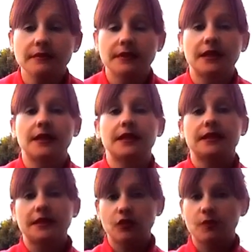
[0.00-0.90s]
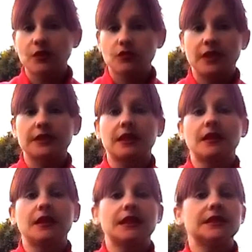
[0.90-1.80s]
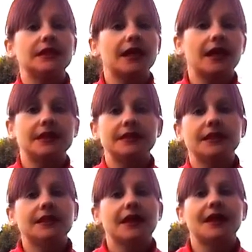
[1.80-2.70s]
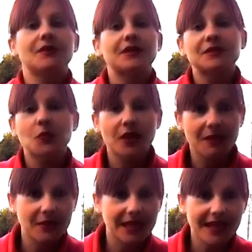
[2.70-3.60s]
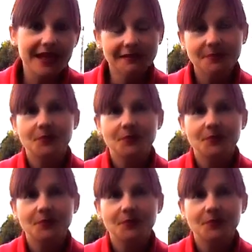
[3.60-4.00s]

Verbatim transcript: eh, te tomas una tacita sin calentita en ayunas por la mañana